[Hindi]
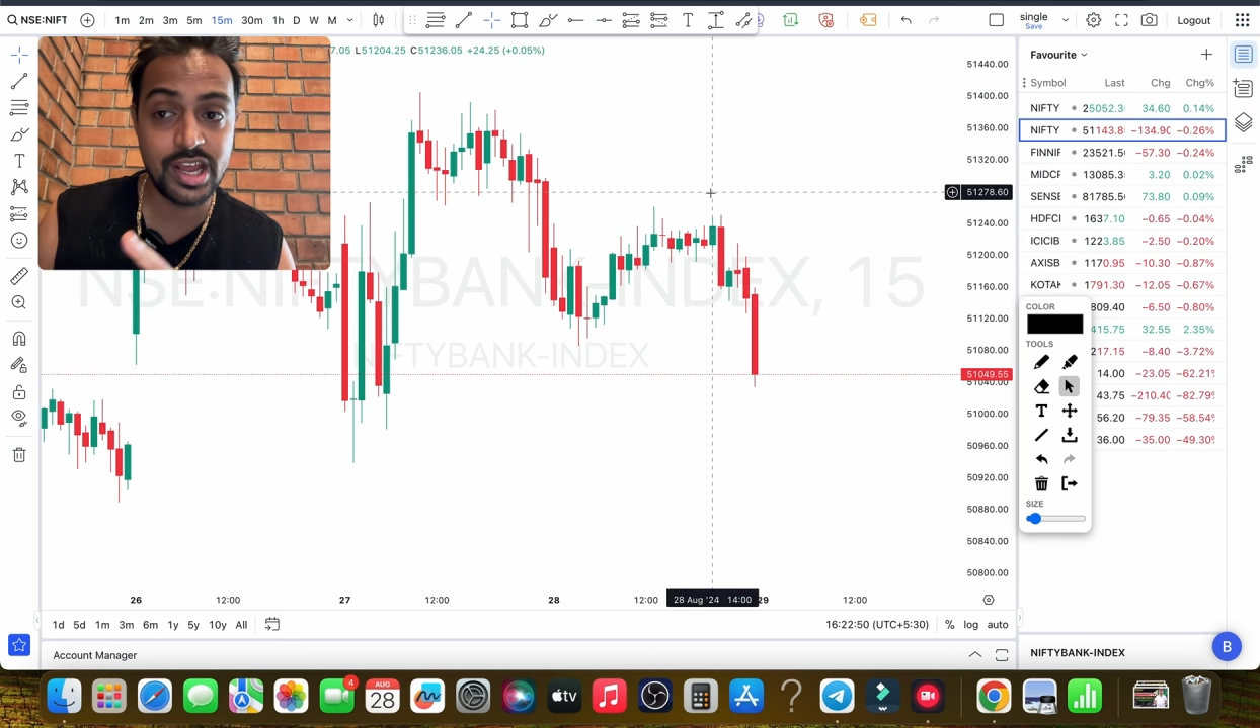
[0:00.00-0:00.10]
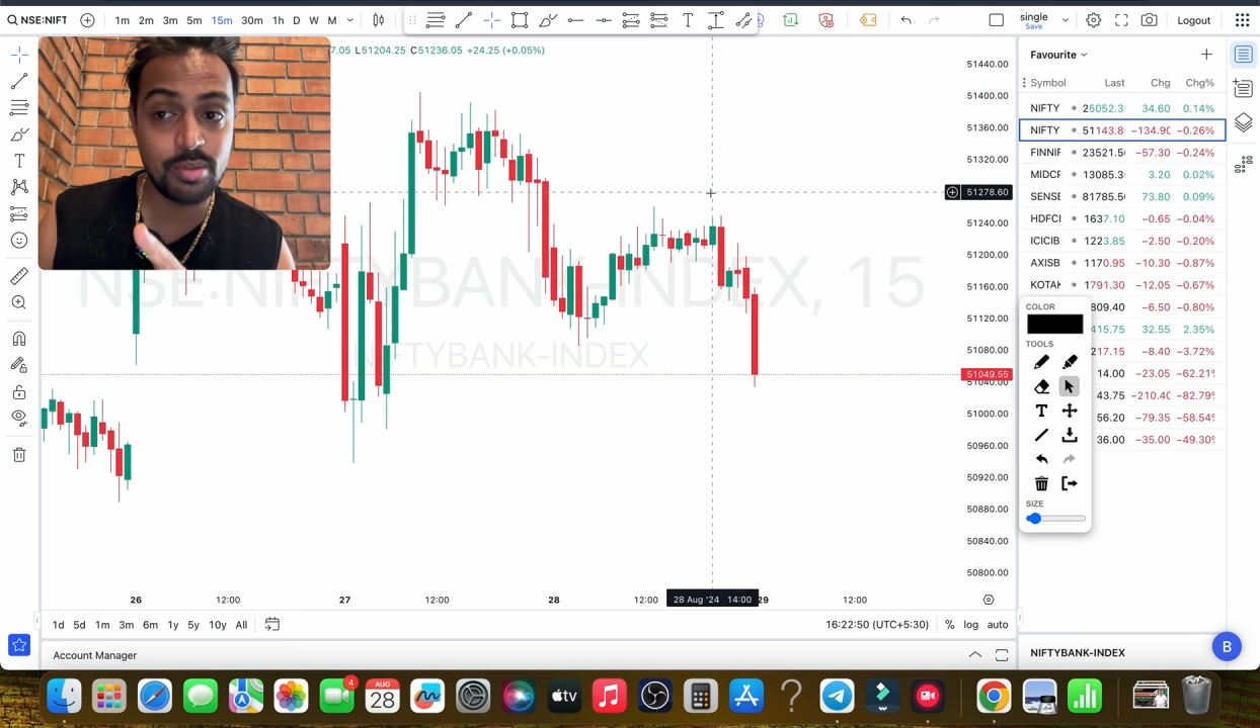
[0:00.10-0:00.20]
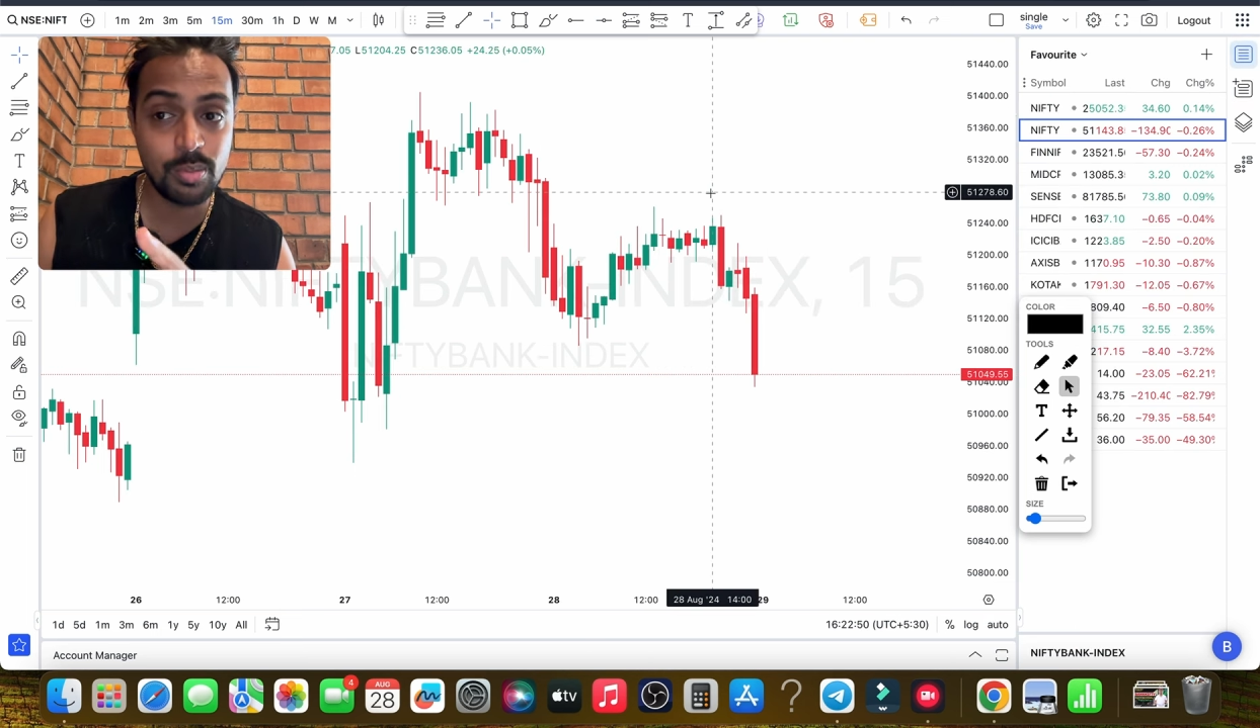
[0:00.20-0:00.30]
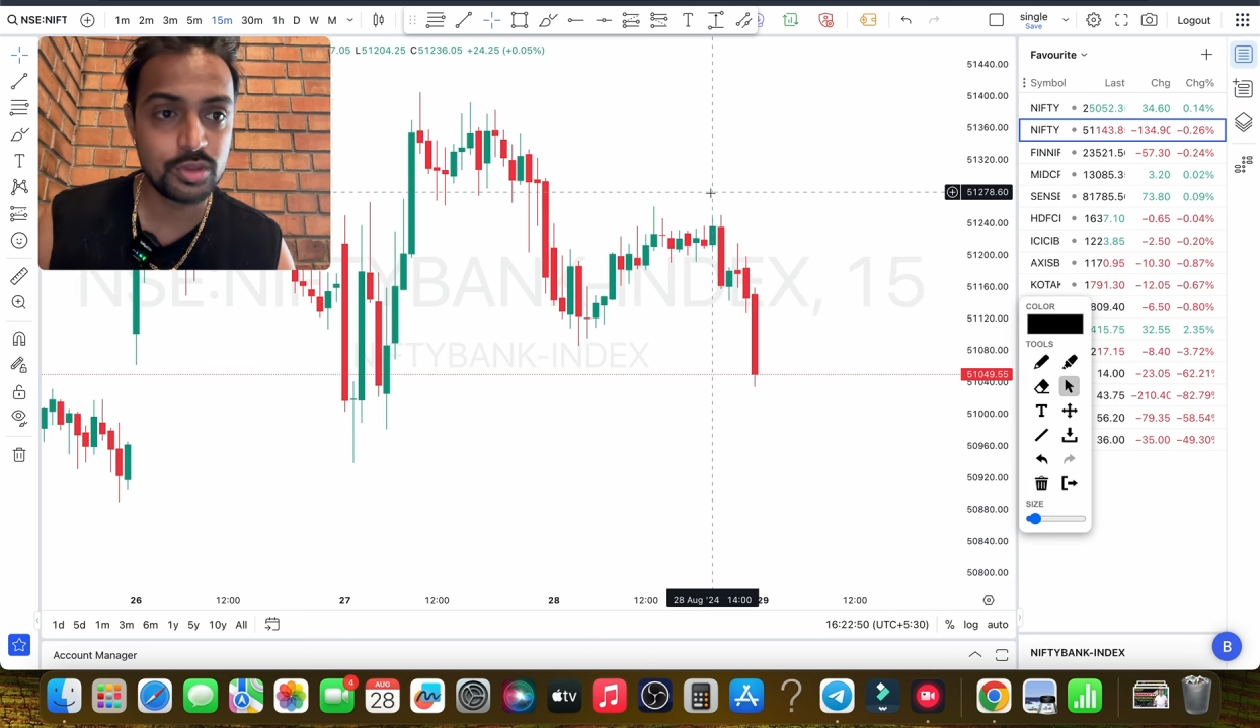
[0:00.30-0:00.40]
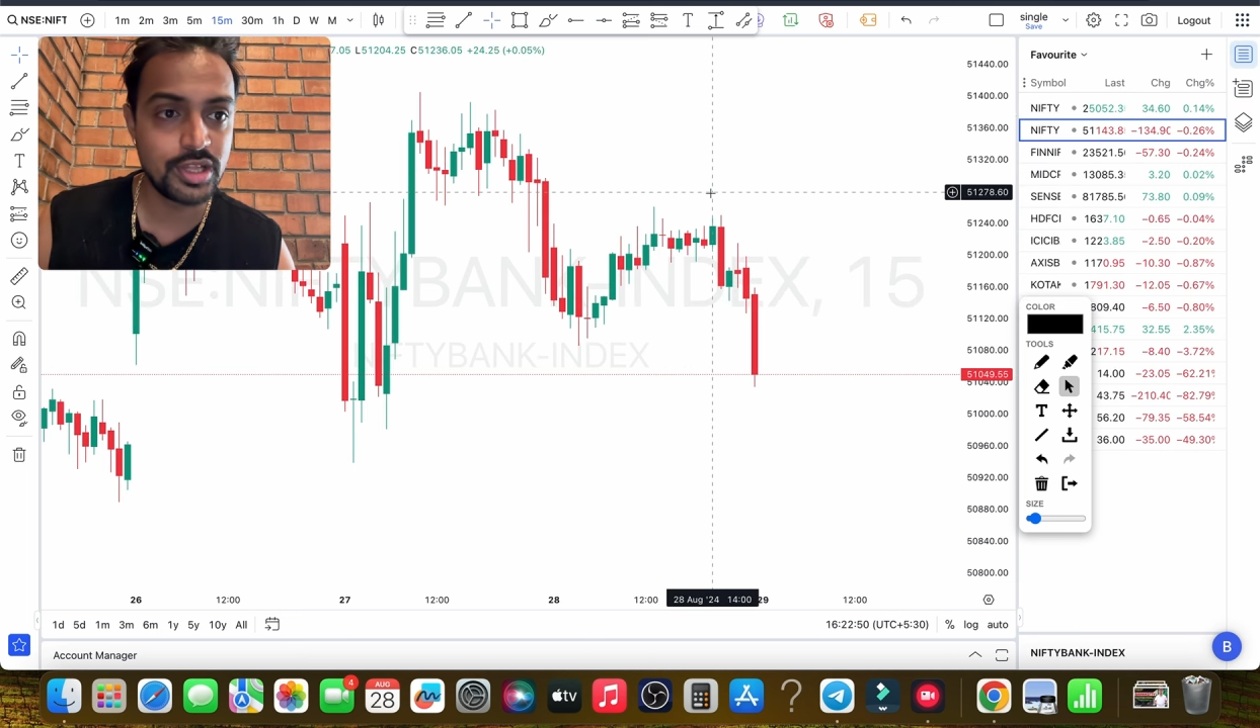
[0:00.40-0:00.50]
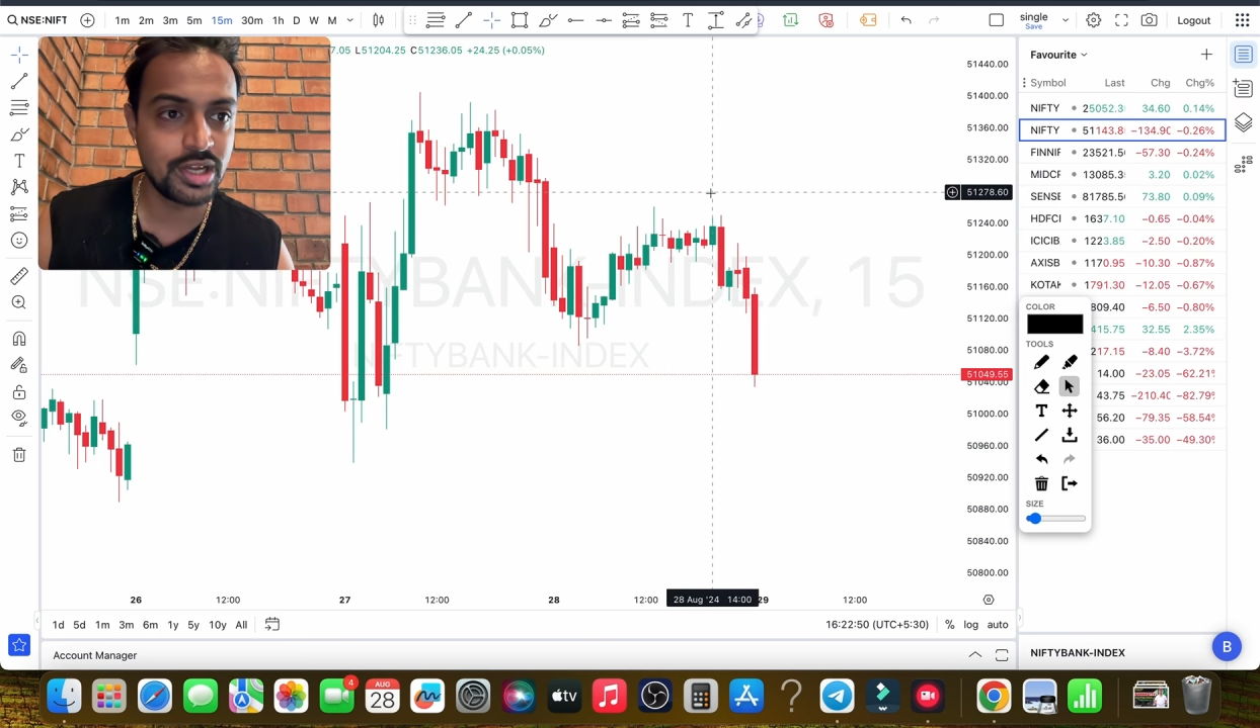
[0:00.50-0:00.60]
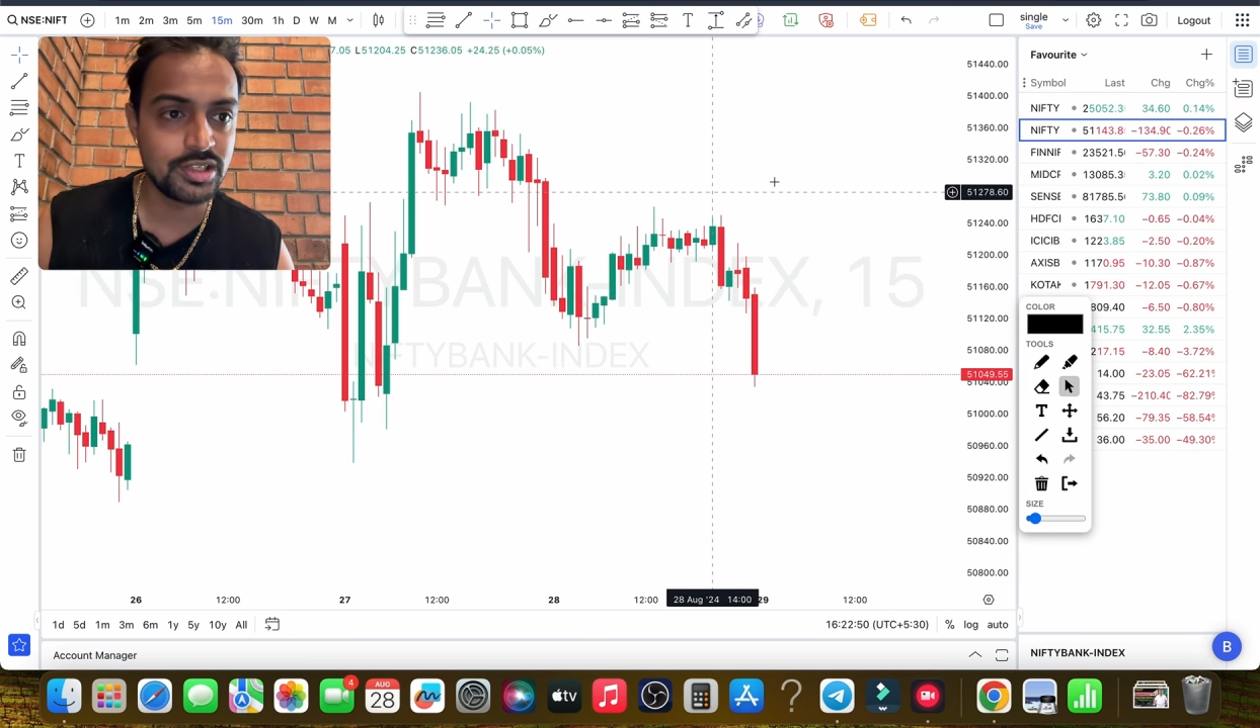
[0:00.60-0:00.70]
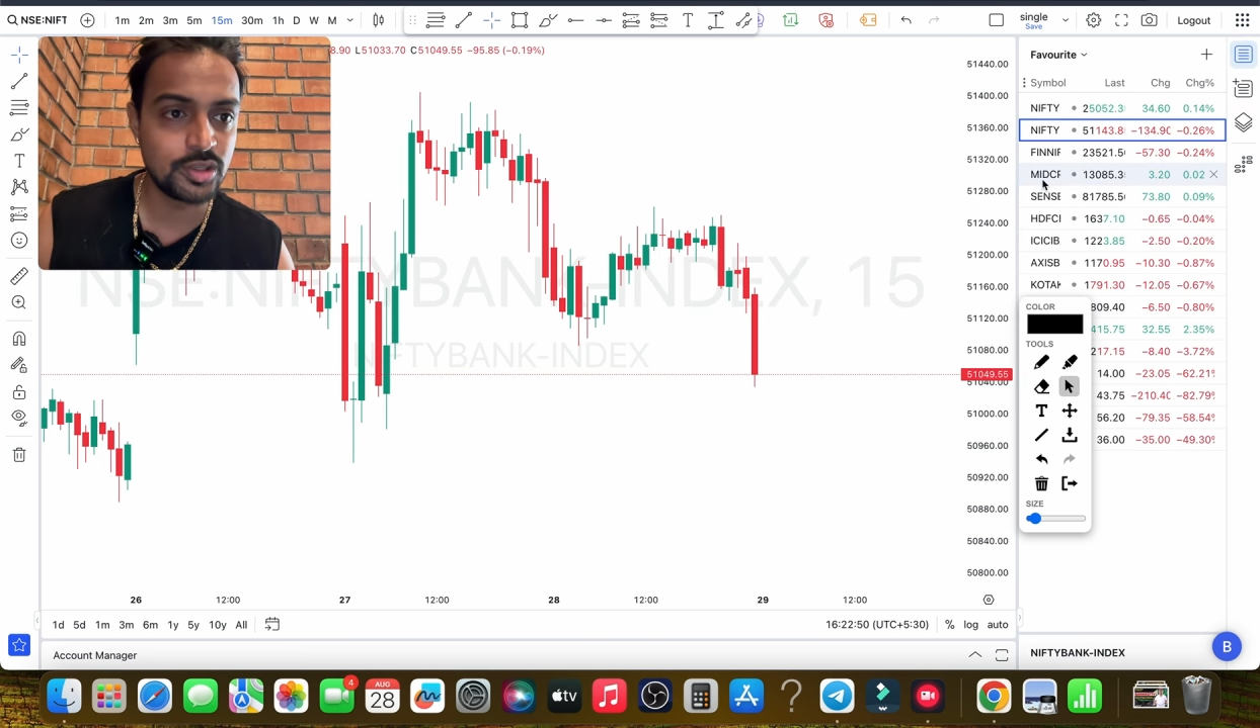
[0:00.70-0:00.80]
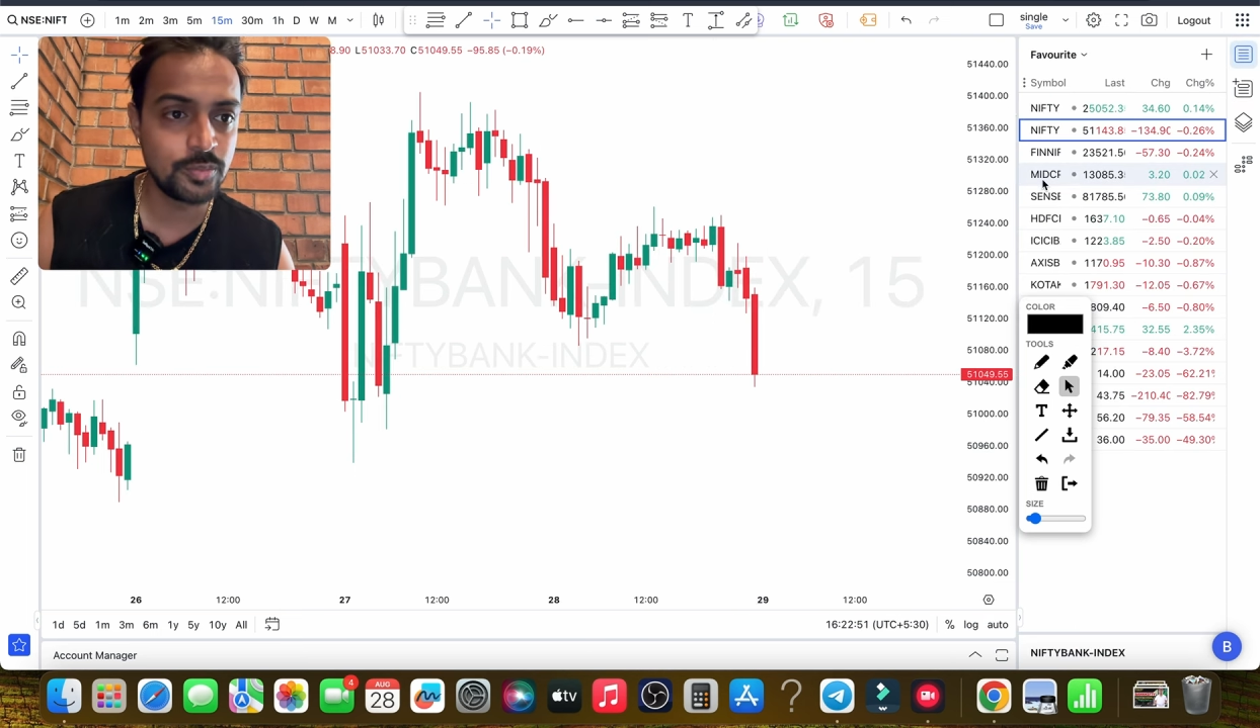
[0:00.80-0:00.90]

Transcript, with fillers: आ रही मैं आपको दिखा देता